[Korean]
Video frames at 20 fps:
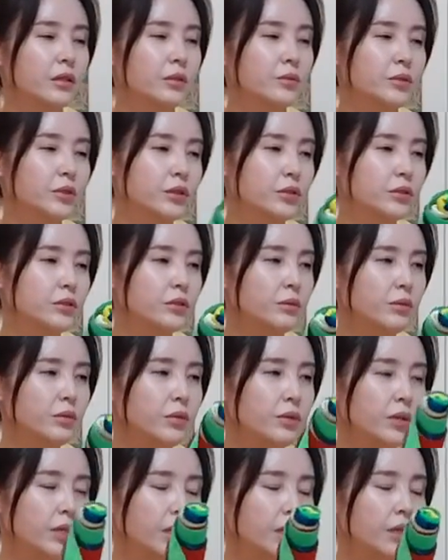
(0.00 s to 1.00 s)
금전우를
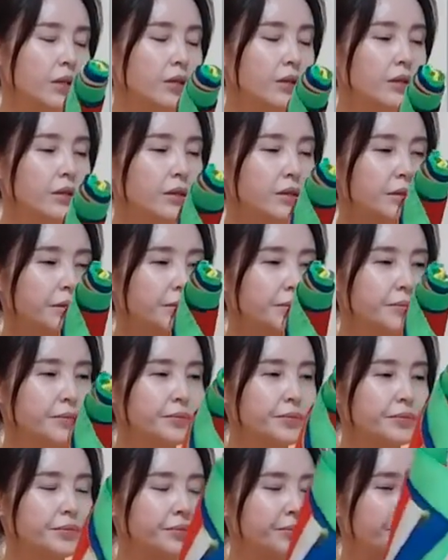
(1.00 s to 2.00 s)
볼까요?
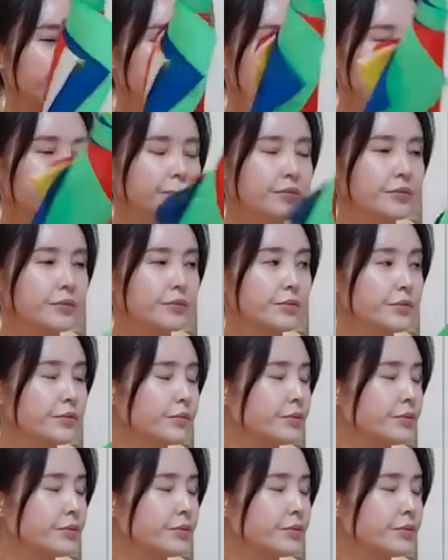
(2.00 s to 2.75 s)
금전우 봐주세요.